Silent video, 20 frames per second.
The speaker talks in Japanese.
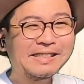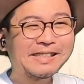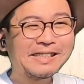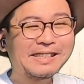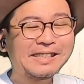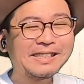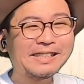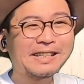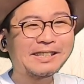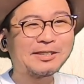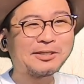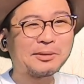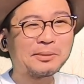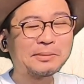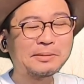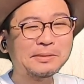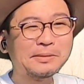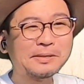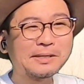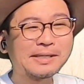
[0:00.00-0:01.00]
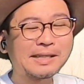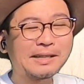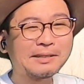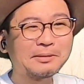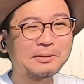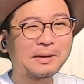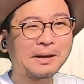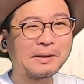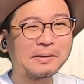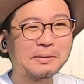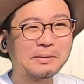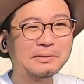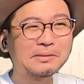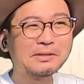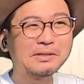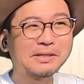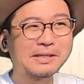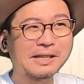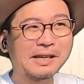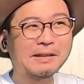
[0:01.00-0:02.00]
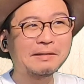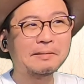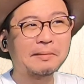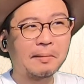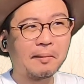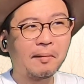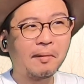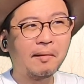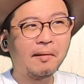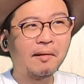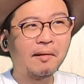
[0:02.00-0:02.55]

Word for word: きな女優さんとか呼んじゃうの